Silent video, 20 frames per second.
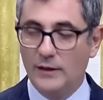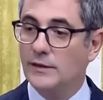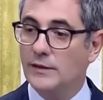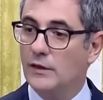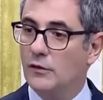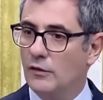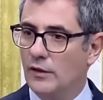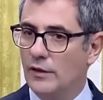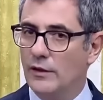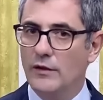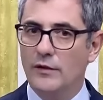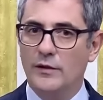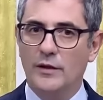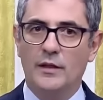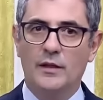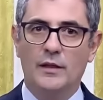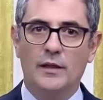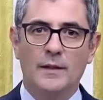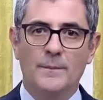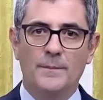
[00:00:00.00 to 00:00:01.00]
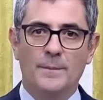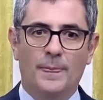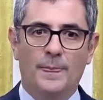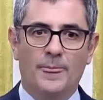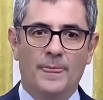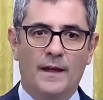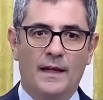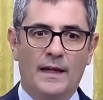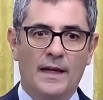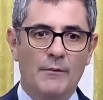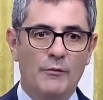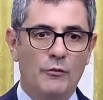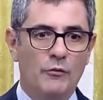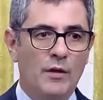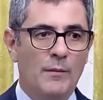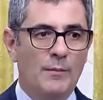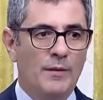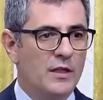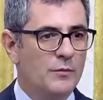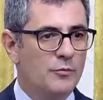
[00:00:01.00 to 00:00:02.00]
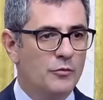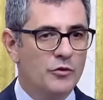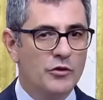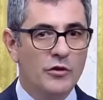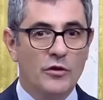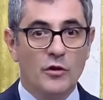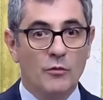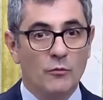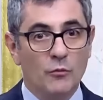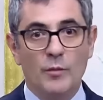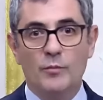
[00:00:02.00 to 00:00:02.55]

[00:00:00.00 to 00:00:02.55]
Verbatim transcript: le tengo que decir que ha habido una predisposición